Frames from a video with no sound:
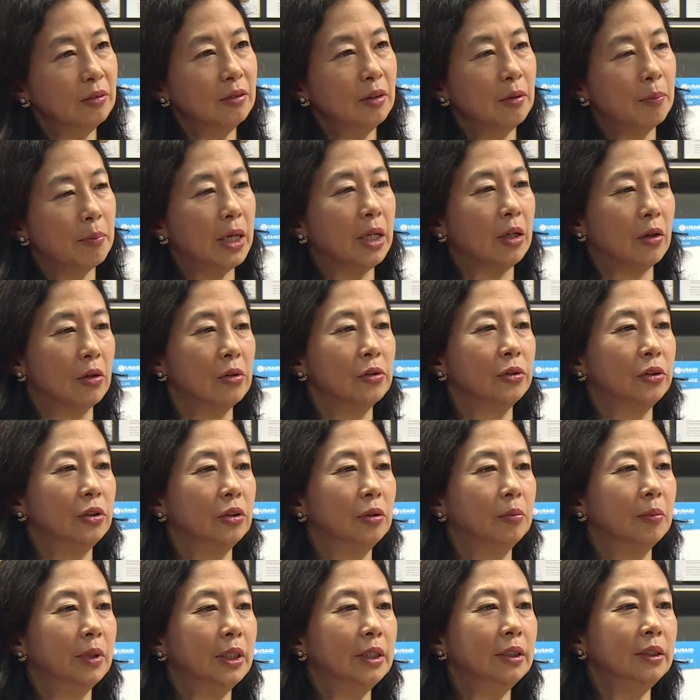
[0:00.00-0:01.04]
Trở thành những
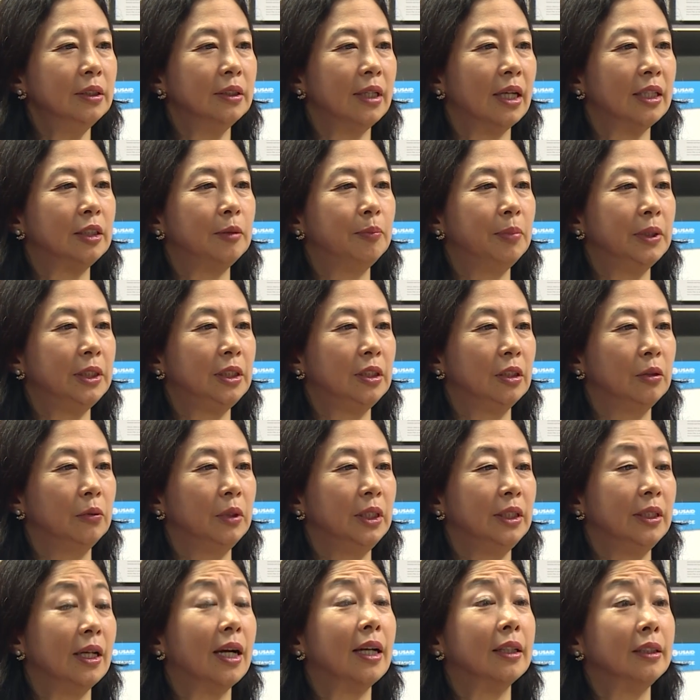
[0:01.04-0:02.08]
thầy thuốc tự phong,
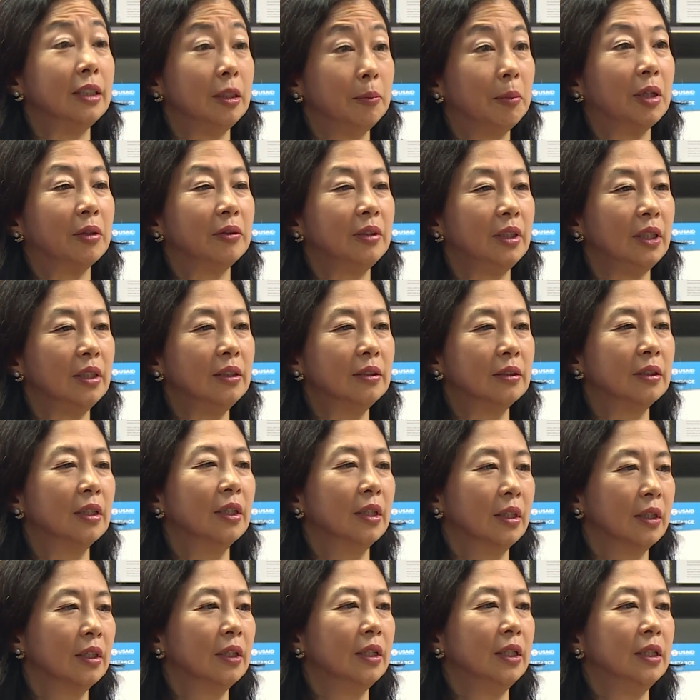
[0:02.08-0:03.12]
mà ở đây là sử dụng
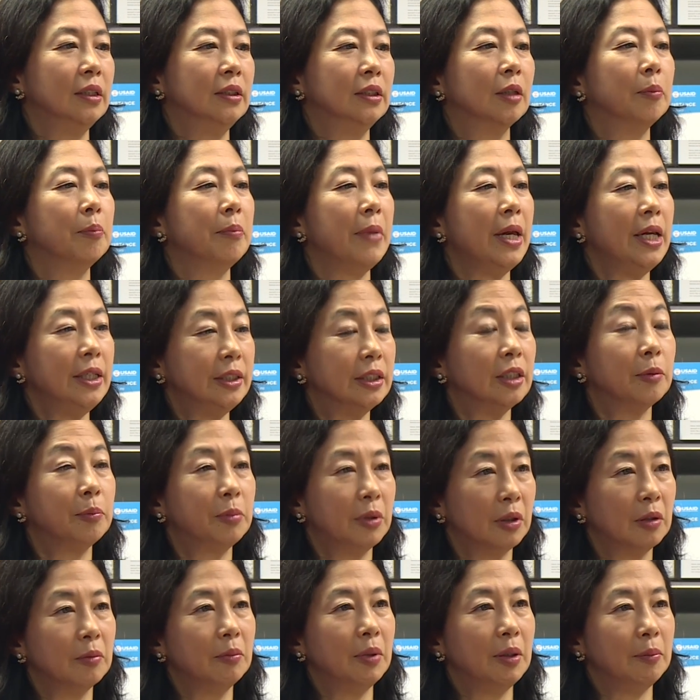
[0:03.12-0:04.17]
kháng sinh tùy tiện,
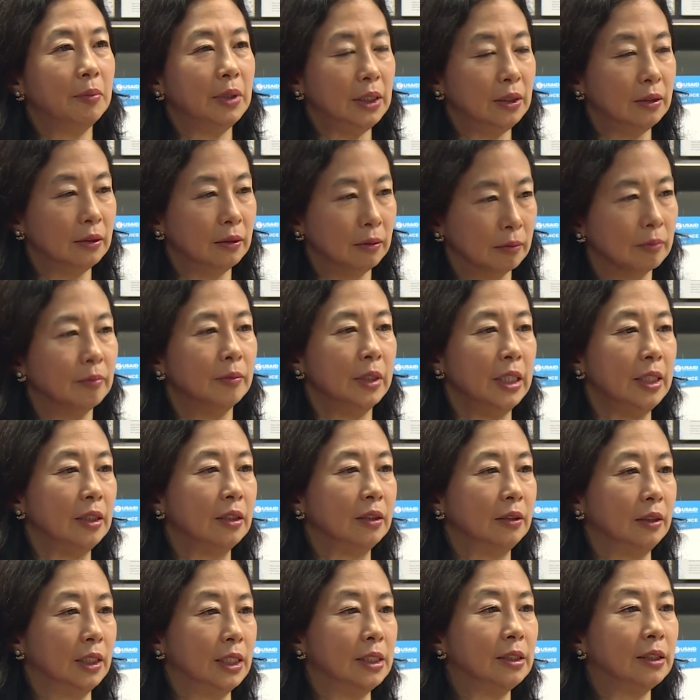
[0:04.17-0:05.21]
không theo đơn là một
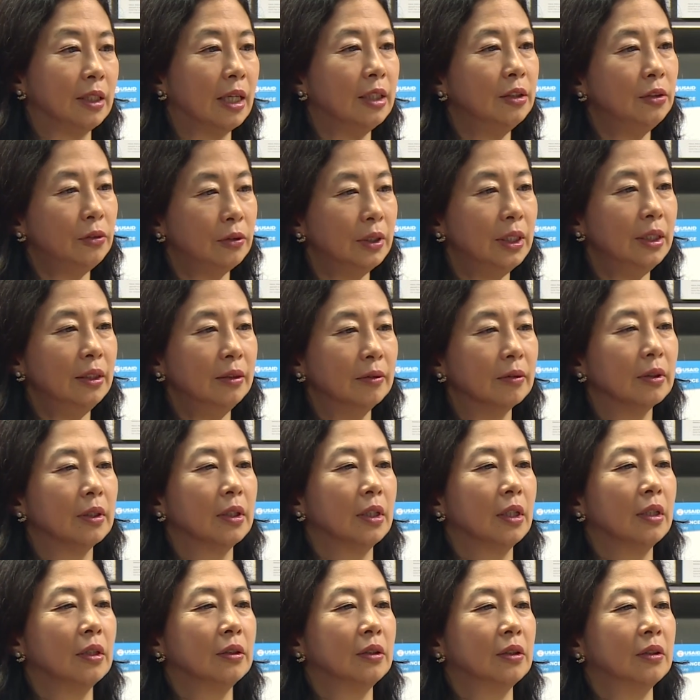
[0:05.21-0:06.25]
vấn đề lớn đối với Việt
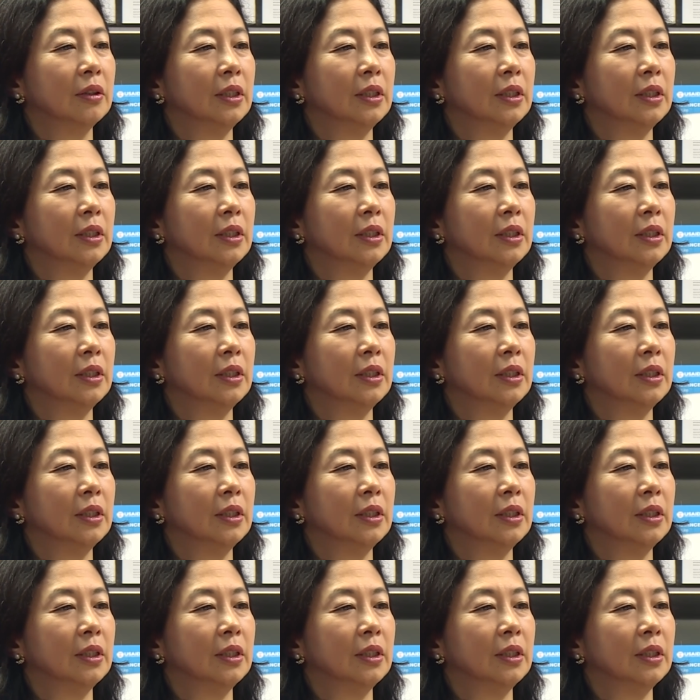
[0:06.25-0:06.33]
Nam.